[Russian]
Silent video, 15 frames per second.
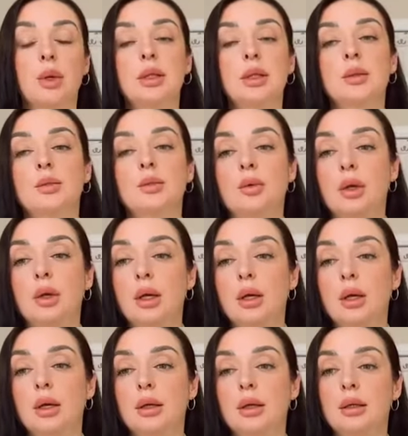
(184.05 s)
Поэтому
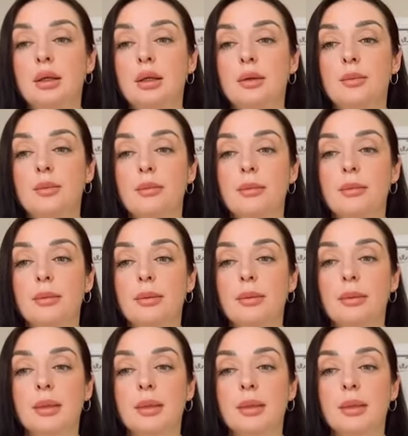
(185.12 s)
эм,